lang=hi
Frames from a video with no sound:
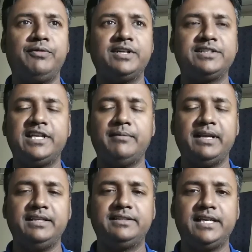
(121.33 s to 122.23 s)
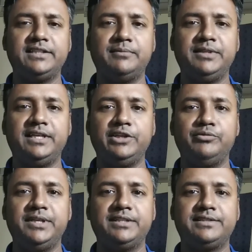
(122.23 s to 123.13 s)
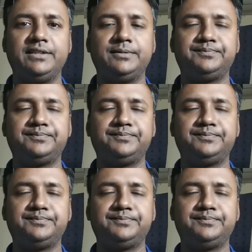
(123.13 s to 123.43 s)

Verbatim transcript: फर्स्ट टाइम आईएएस का एग्जाम दिया यूपीएससी